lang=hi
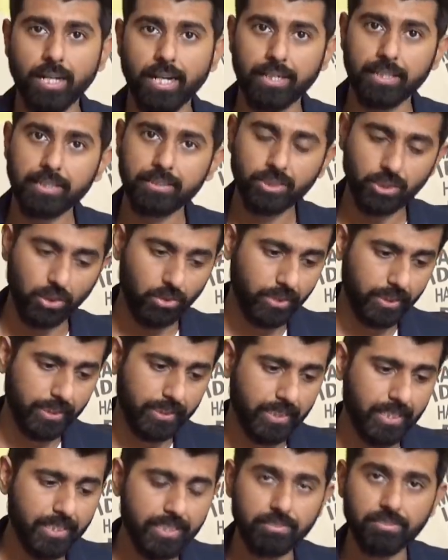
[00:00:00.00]
मुगल आ रहे हैं चलो
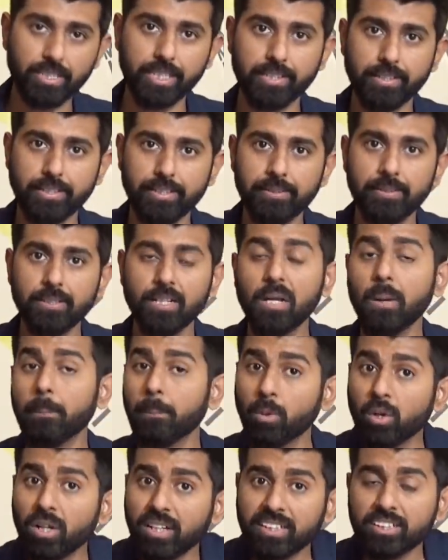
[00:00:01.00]
ठीक है इन्वेडर हैं
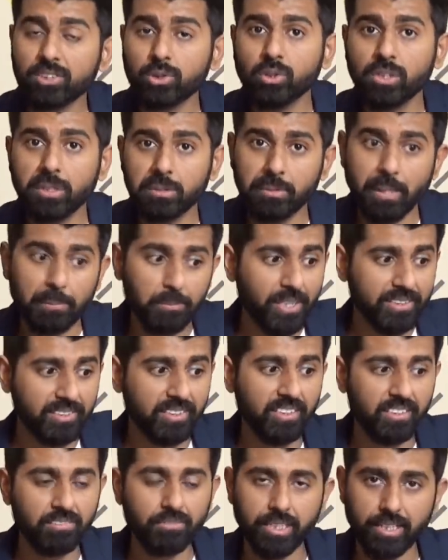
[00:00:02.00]
मुगल की स्टोरीज भी आपको
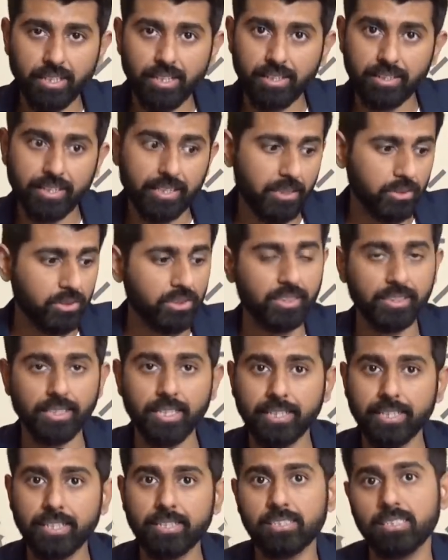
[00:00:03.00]
एज एन इन्वेडर लग रहा है कि उसने
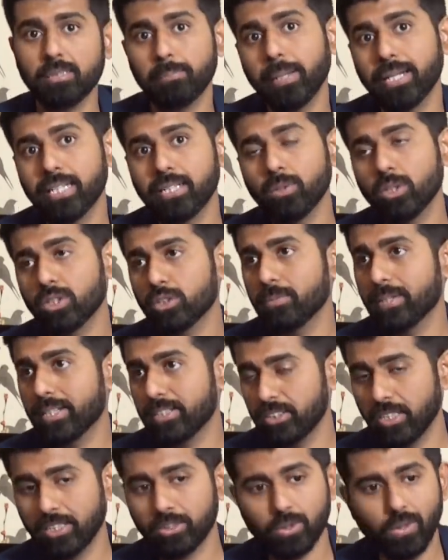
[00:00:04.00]
ये किया जैसे पहली वॉर
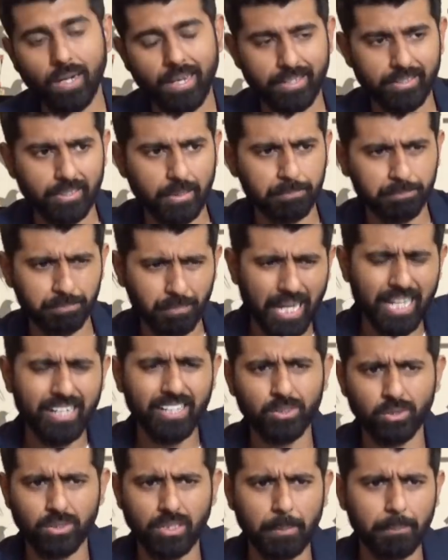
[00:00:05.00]
तुम्हारे शायद जो आया था
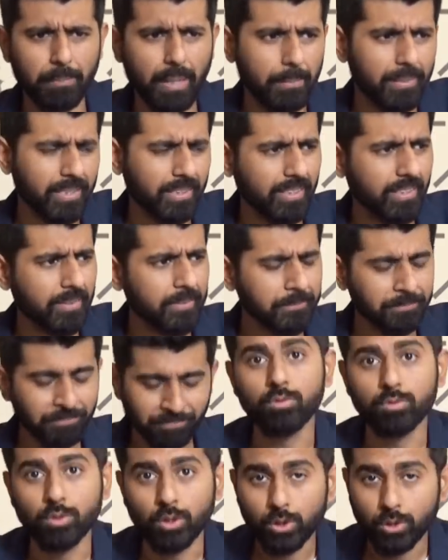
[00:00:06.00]
पहला जो था बाबर था
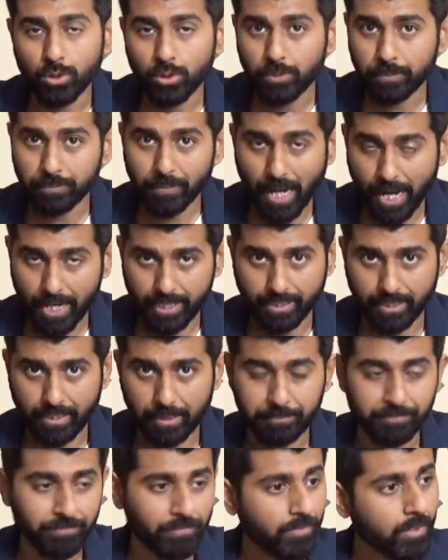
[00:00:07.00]
वो हार
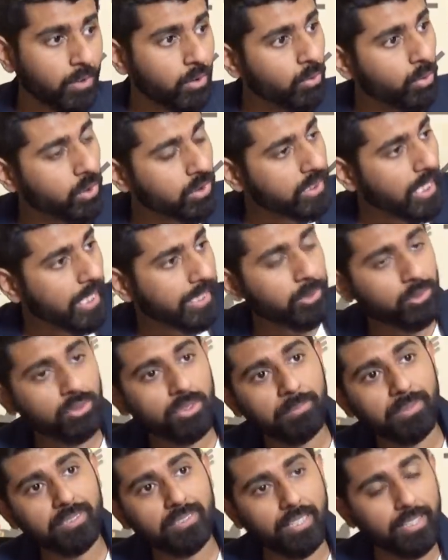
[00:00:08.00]
गया वो जाके
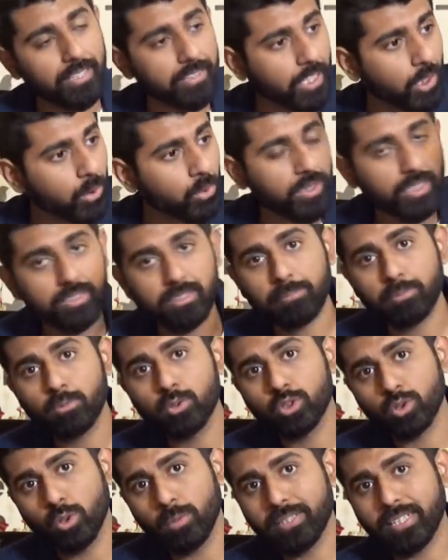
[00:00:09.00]
उसने अपनी सारी दारू के सब
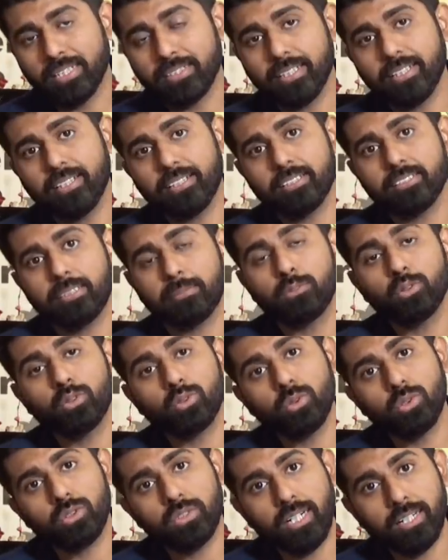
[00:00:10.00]
कुछ जो भी कंटेनर थे सबको
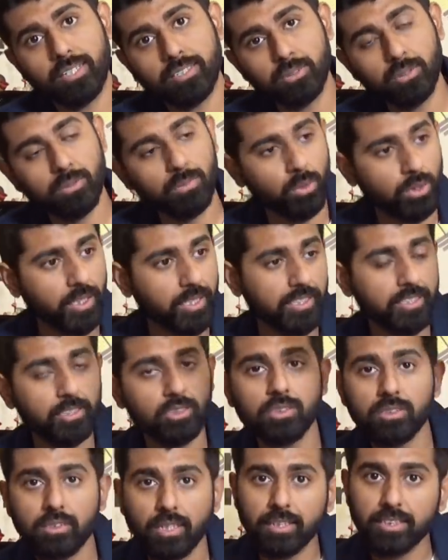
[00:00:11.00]
तोड़ ताड़ के उसने वो कर दिया
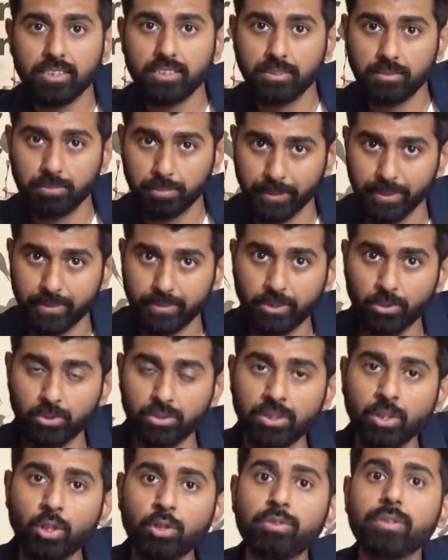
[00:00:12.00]
था तगड़ी स्पीच दी
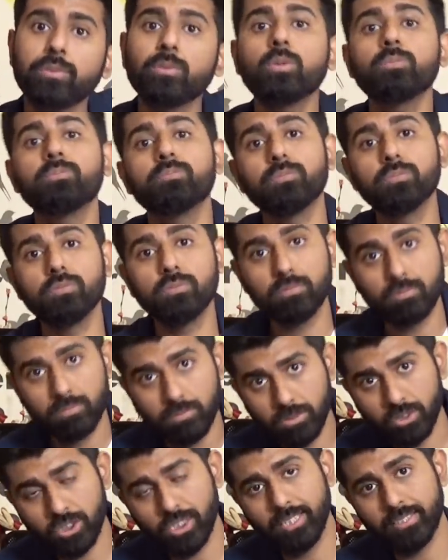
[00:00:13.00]
उसने और फिर वो
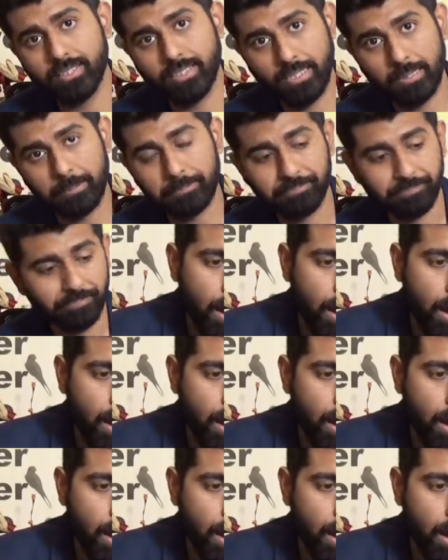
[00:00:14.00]
जीत गया